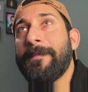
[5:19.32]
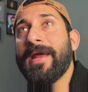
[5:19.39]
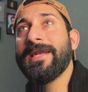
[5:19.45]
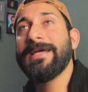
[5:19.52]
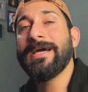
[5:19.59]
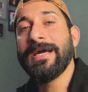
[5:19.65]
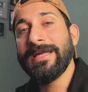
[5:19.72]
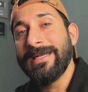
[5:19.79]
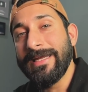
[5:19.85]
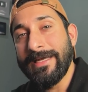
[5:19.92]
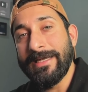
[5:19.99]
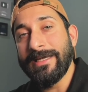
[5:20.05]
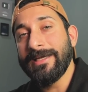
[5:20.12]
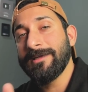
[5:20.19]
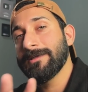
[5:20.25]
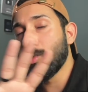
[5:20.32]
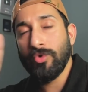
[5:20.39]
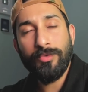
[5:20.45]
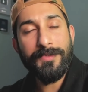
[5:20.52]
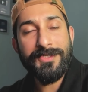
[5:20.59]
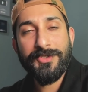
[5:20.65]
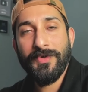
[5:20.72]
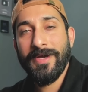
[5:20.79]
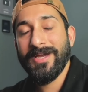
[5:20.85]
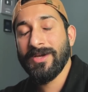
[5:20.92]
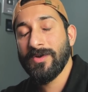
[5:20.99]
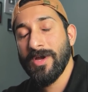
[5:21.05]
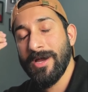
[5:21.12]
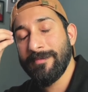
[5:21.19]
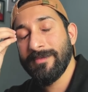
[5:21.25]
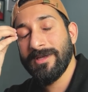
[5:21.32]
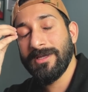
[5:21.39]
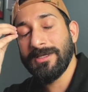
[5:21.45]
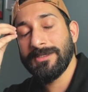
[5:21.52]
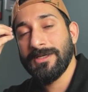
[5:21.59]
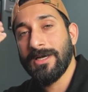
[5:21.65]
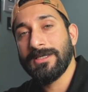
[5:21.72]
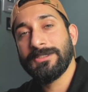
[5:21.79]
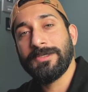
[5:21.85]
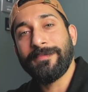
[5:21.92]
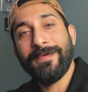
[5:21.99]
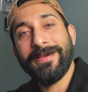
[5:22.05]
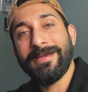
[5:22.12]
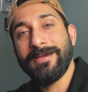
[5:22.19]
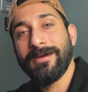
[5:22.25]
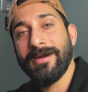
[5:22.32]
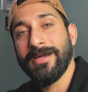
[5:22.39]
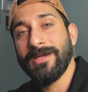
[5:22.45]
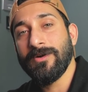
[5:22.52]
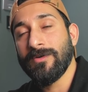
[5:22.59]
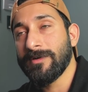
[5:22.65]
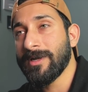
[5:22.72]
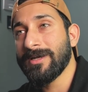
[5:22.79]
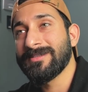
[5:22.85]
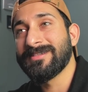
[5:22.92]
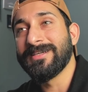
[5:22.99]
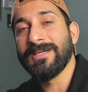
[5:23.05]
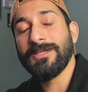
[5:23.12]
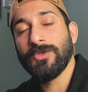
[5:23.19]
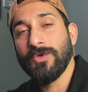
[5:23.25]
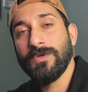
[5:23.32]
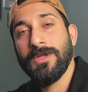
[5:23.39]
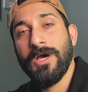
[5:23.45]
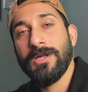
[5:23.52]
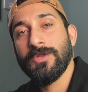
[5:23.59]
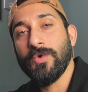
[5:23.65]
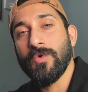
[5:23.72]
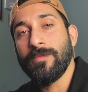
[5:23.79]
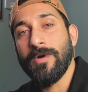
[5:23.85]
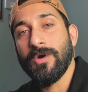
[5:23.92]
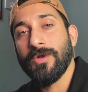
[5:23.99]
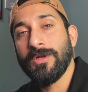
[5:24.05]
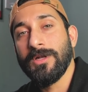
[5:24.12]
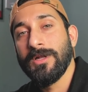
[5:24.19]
पहली गाड़ी ले ली खूब इंजॉय किया मेरी जान से प्यारी गाड़ी होंडा सिटी 2002 मॉडल